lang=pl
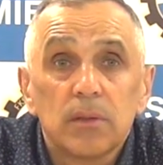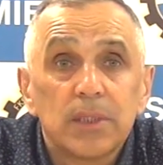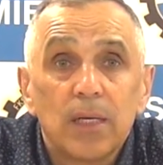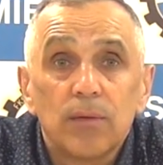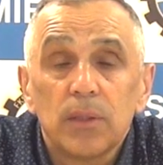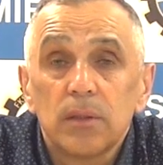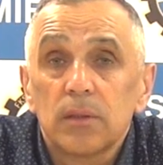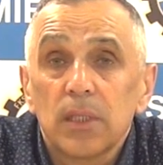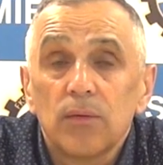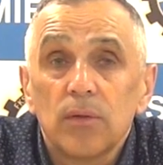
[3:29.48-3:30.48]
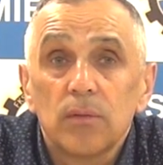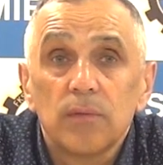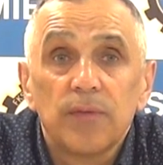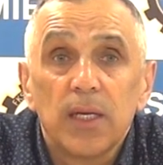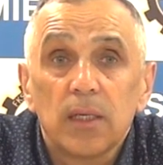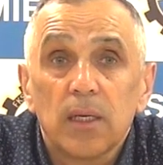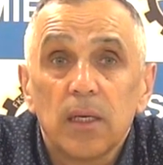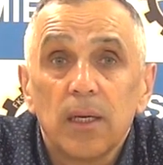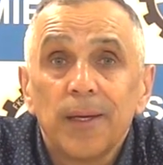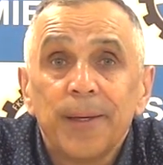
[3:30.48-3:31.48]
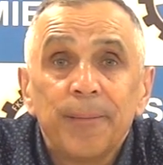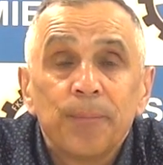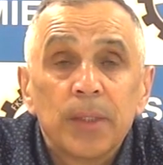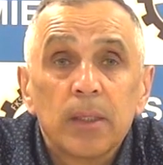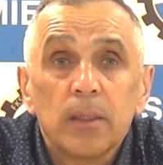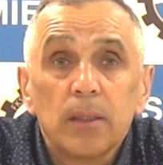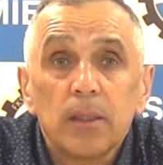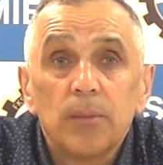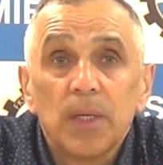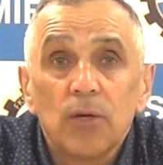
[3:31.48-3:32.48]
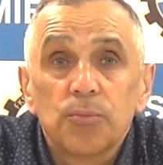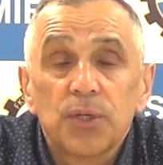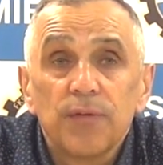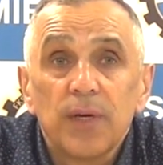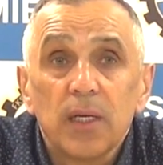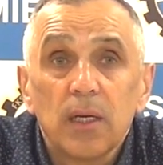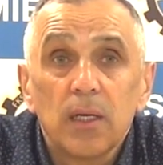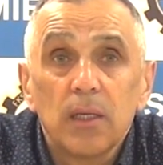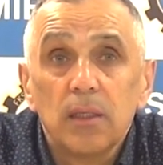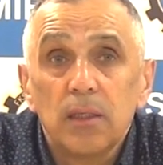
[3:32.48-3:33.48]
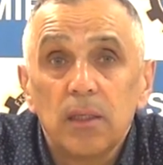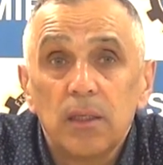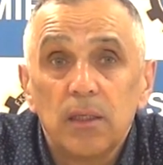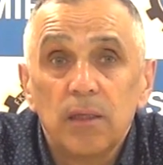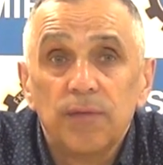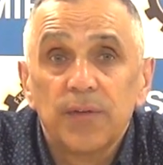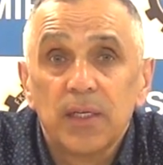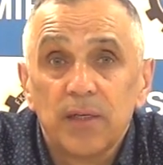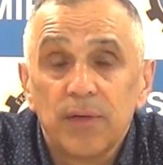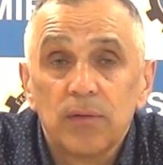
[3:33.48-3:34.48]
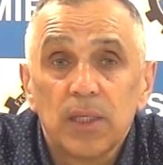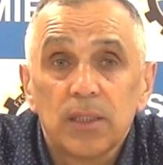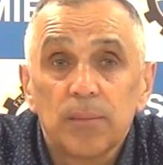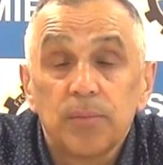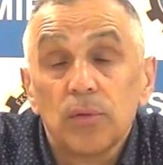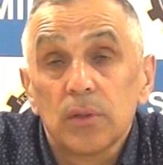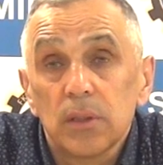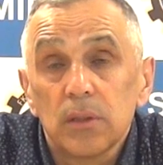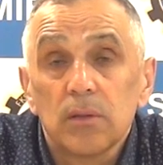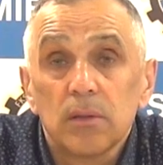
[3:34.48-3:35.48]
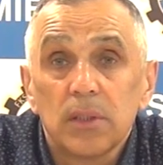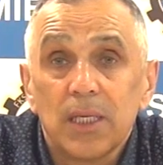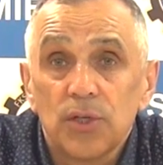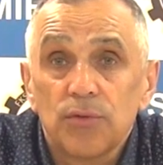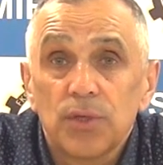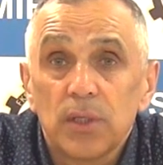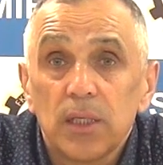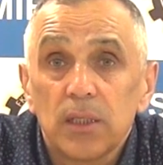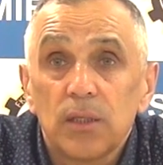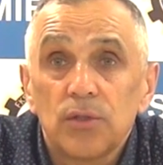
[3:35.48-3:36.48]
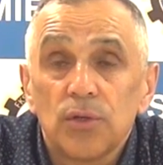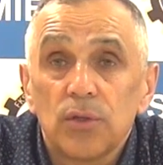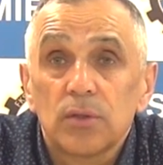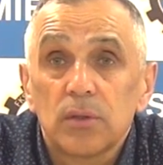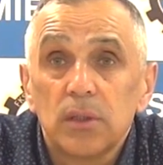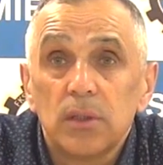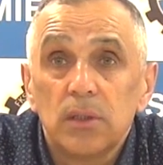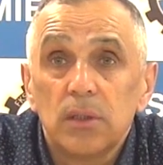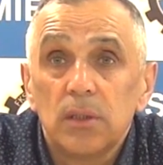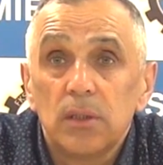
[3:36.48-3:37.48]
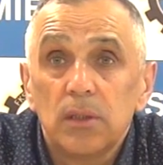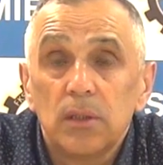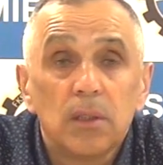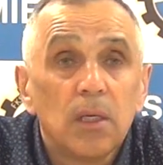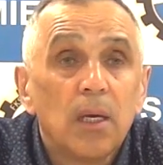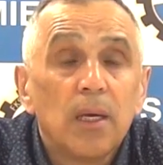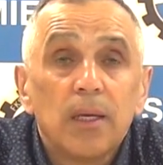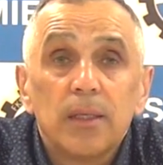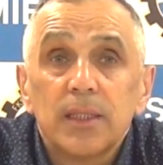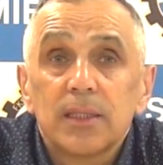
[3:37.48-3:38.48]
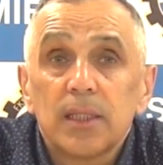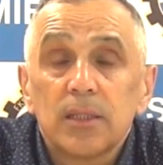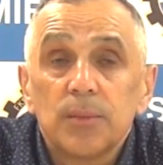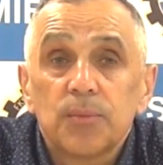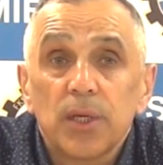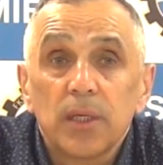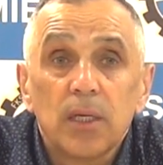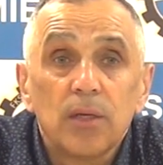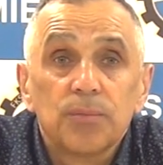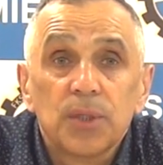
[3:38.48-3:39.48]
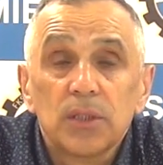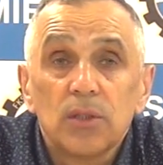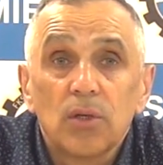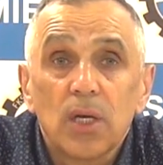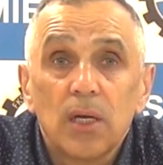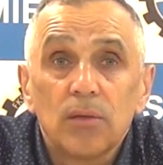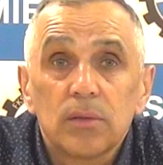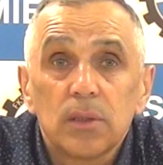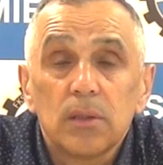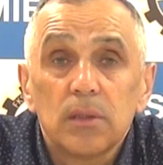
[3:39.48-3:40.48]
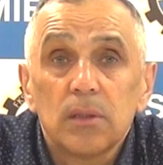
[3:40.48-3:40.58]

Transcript: e, cały, całą walkę e, i miał przewagę i, i, i wygrywał na te punkty, no, nadział się na jeden cios i, i niestety przegrał przez nokaut. Y,